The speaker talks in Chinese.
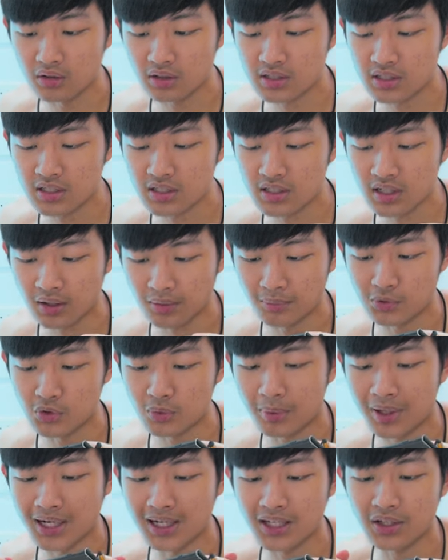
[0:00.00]
那接下来我们就
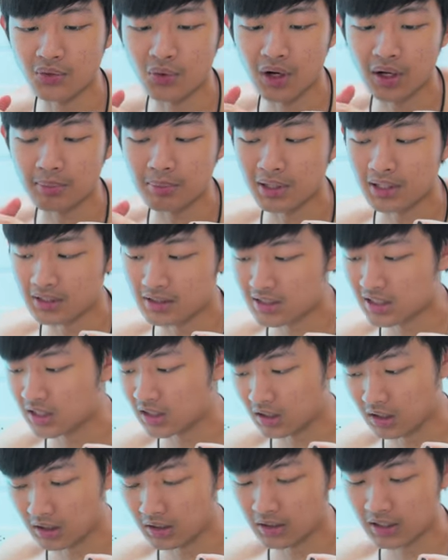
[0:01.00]
把另外一边的
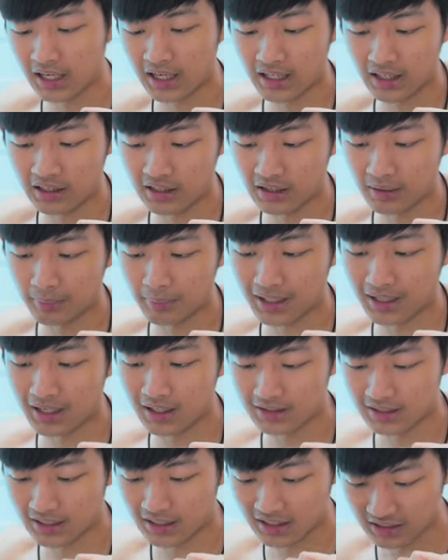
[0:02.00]
侧盖也把它
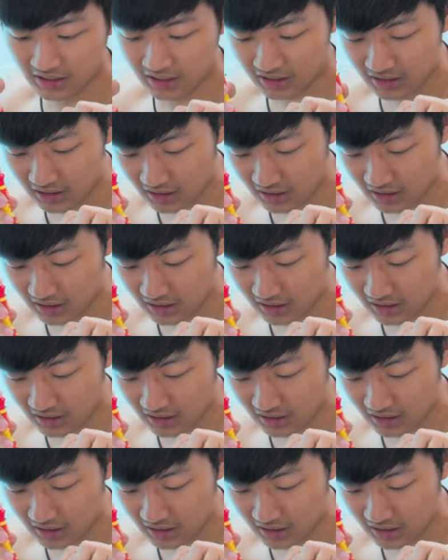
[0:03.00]
打开